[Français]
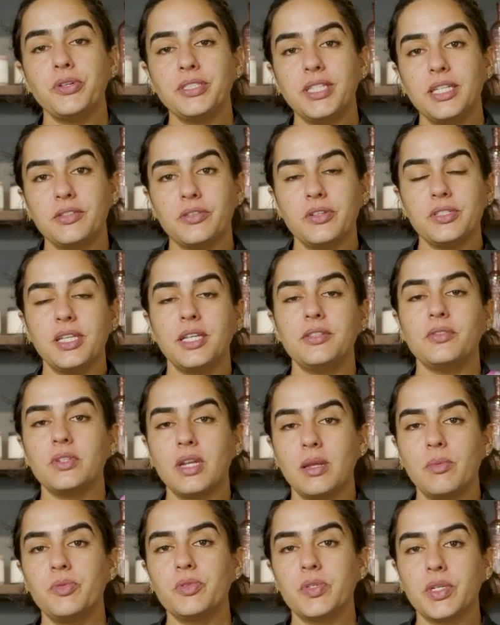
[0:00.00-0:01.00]
pour cette recette, on
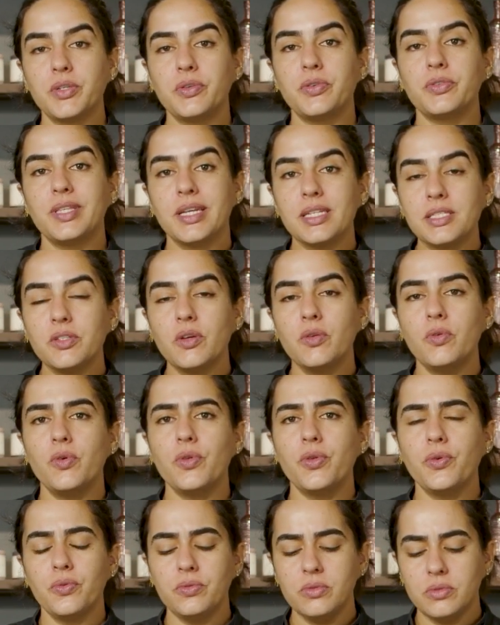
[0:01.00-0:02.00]
a besoin que d'un seul
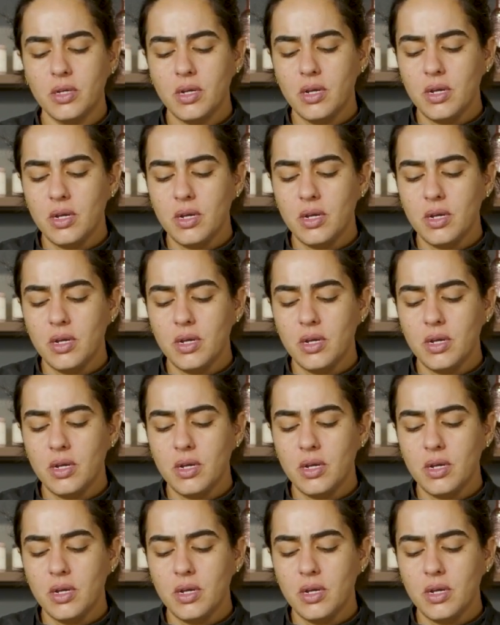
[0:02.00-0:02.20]
oignon.